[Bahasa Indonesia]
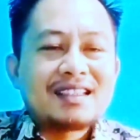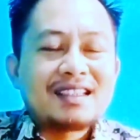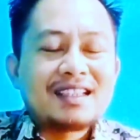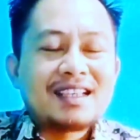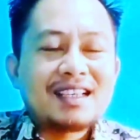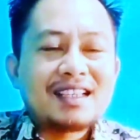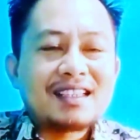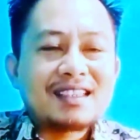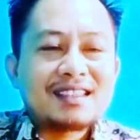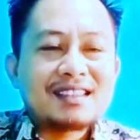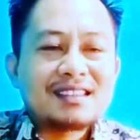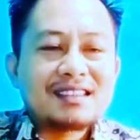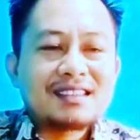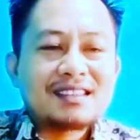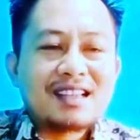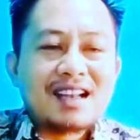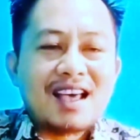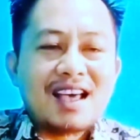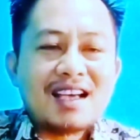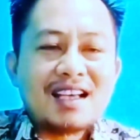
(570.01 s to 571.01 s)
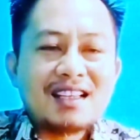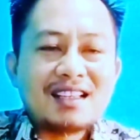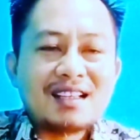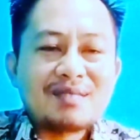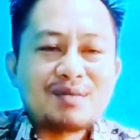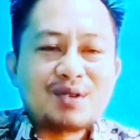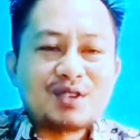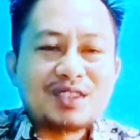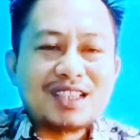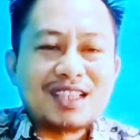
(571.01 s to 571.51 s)
Yang telah kita
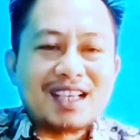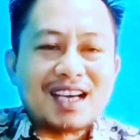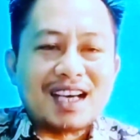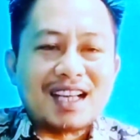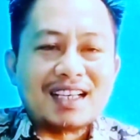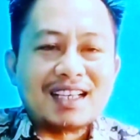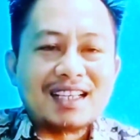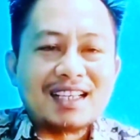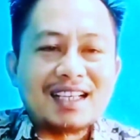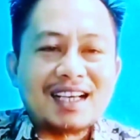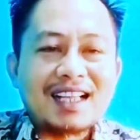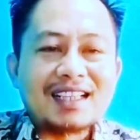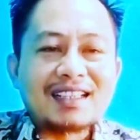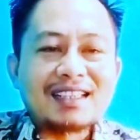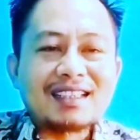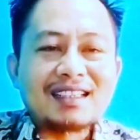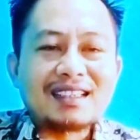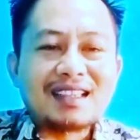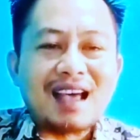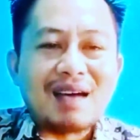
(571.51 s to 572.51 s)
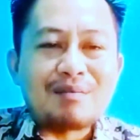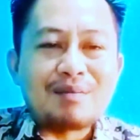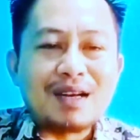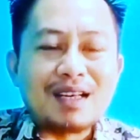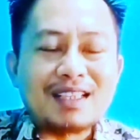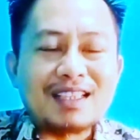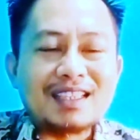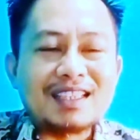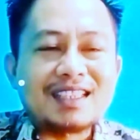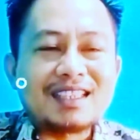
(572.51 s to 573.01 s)
buktikan dengan tabel
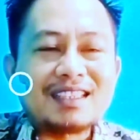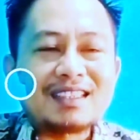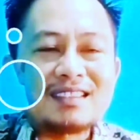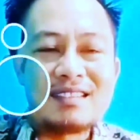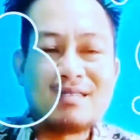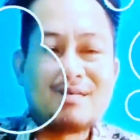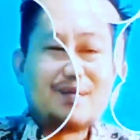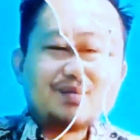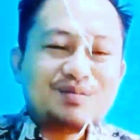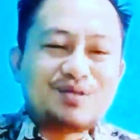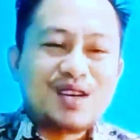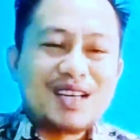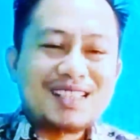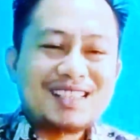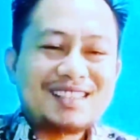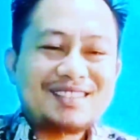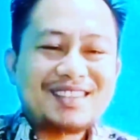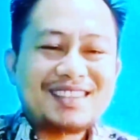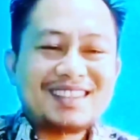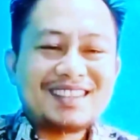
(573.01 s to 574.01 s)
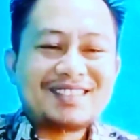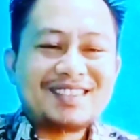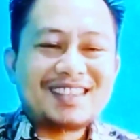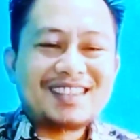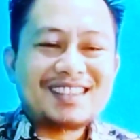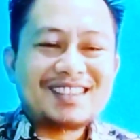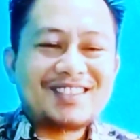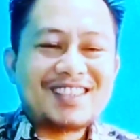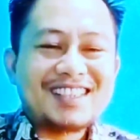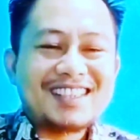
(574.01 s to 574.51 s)
ini. Buat
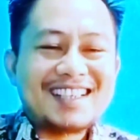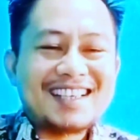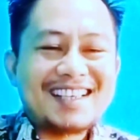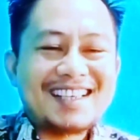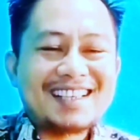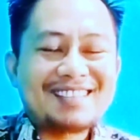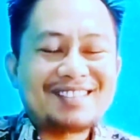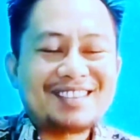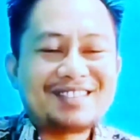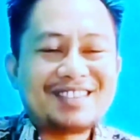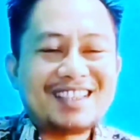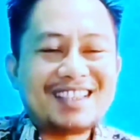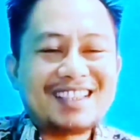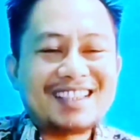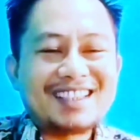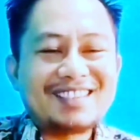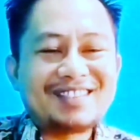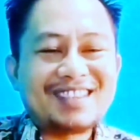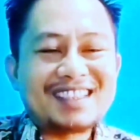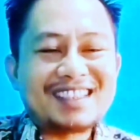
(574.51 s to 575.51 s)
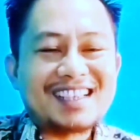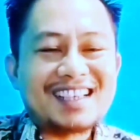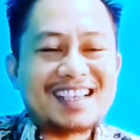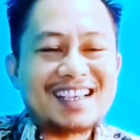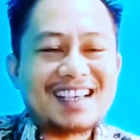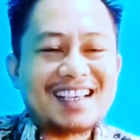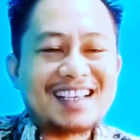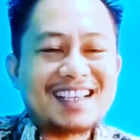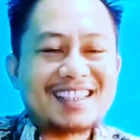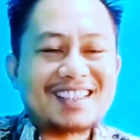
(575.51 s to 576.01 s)
teman-teman semuanya yang memiliki
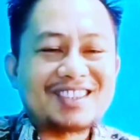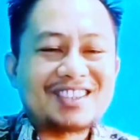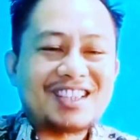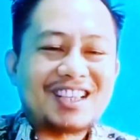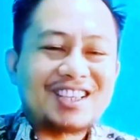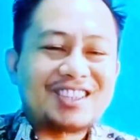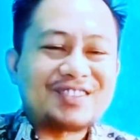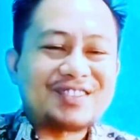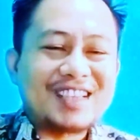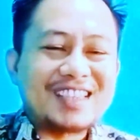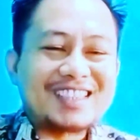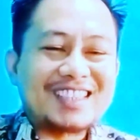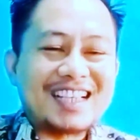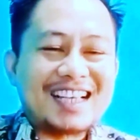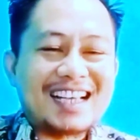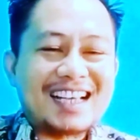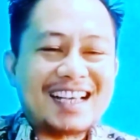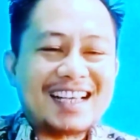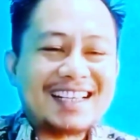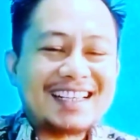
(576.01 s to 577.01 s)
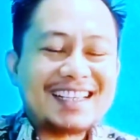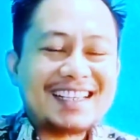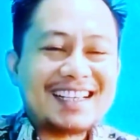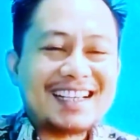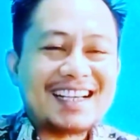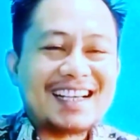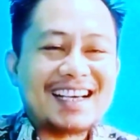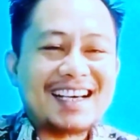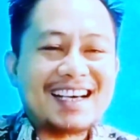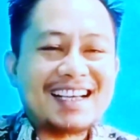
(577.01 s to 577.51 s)
pasangan atau calon pasangan
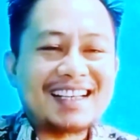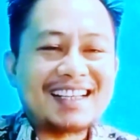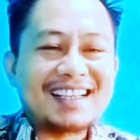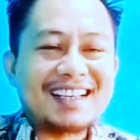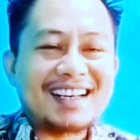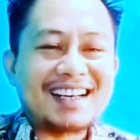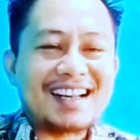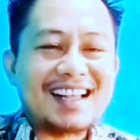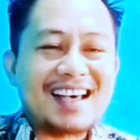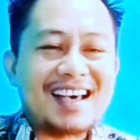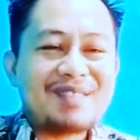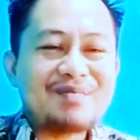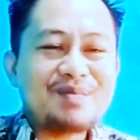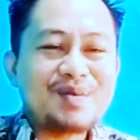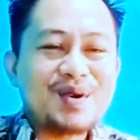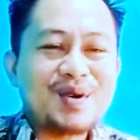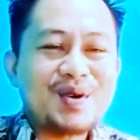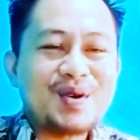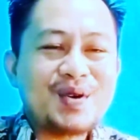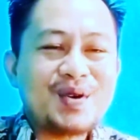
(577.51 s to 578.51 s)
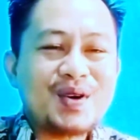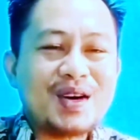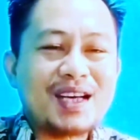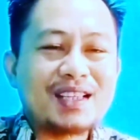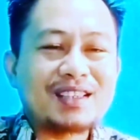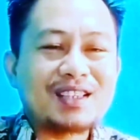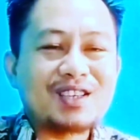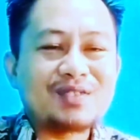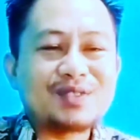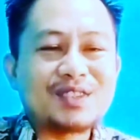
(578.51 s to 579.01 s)
yang hari Rabu
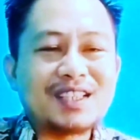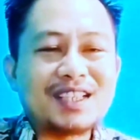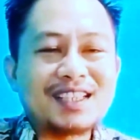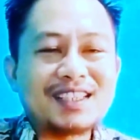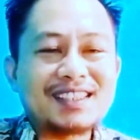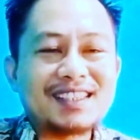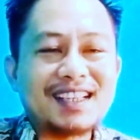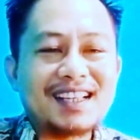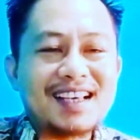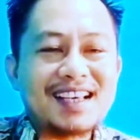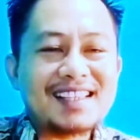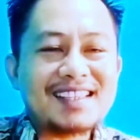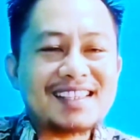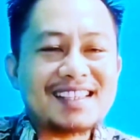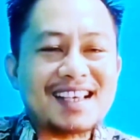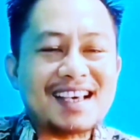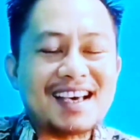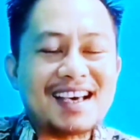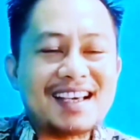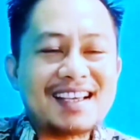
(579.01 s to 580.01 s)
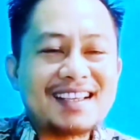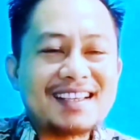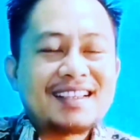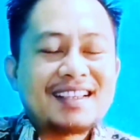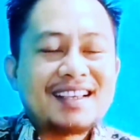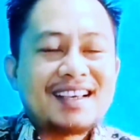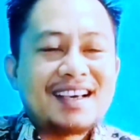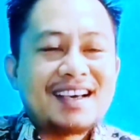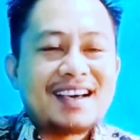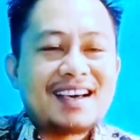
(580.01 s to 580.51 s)
ataupun hari Selasa
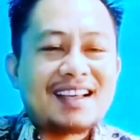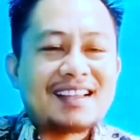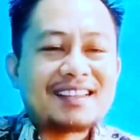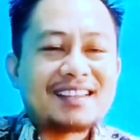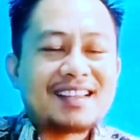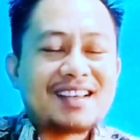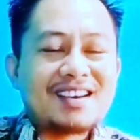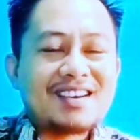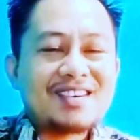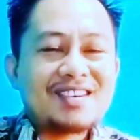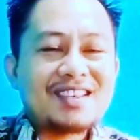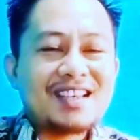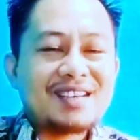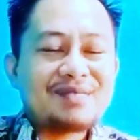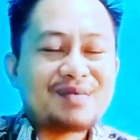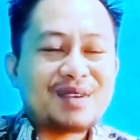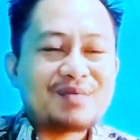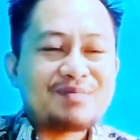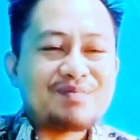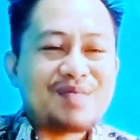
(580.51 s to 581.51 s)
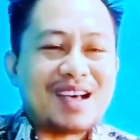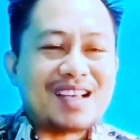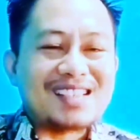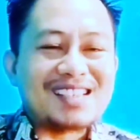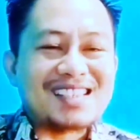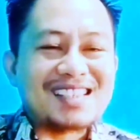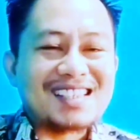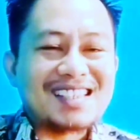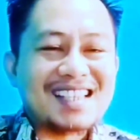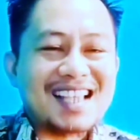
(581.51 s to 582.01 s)
atau yang
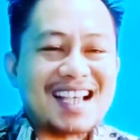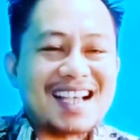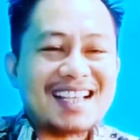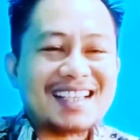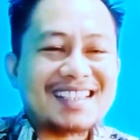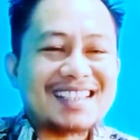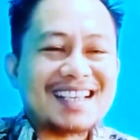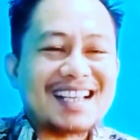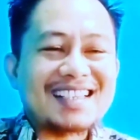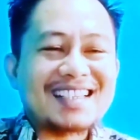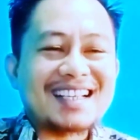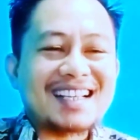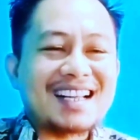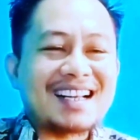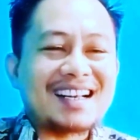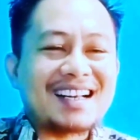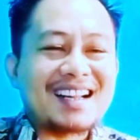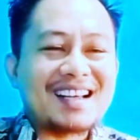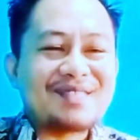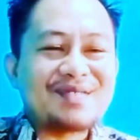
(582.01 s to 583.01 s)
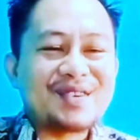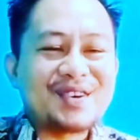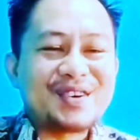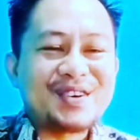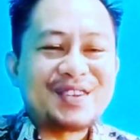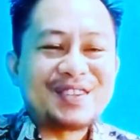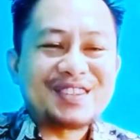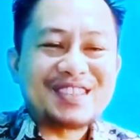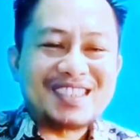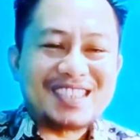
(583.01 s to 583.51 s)
berpasangan Selasa dan
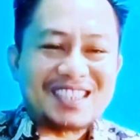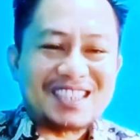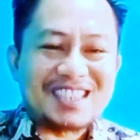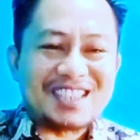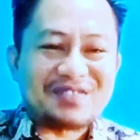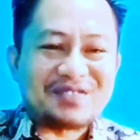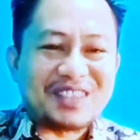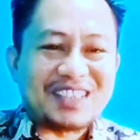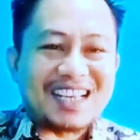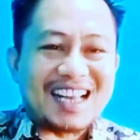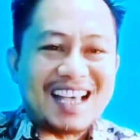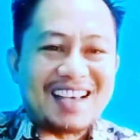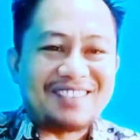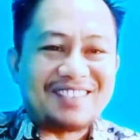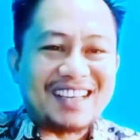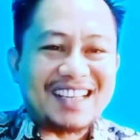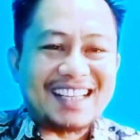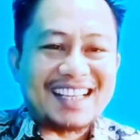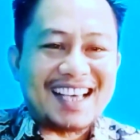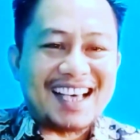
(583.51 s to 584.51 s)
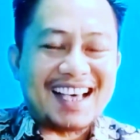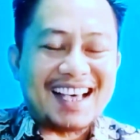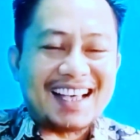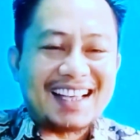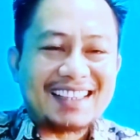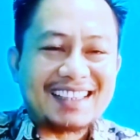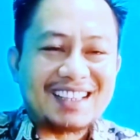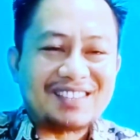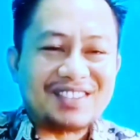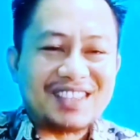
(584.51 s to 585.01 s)
Rabu, cepatlah
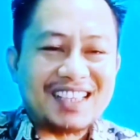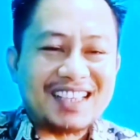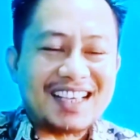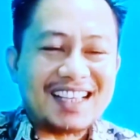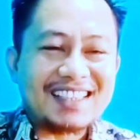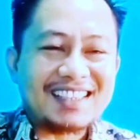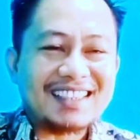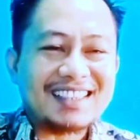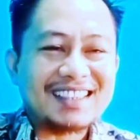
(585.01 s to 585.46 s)
menikah. Tapi ingat,